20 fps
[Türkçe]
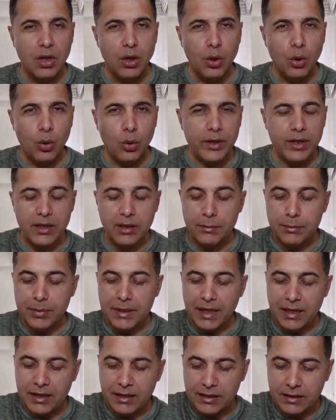Orada
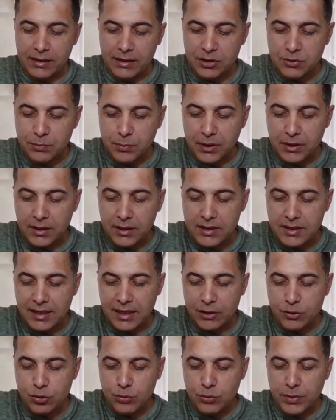bir arkadaş bana
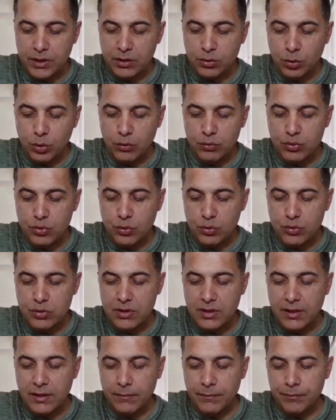Selçuk Bey Dow
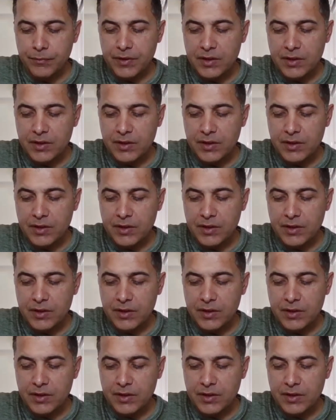Jones'ta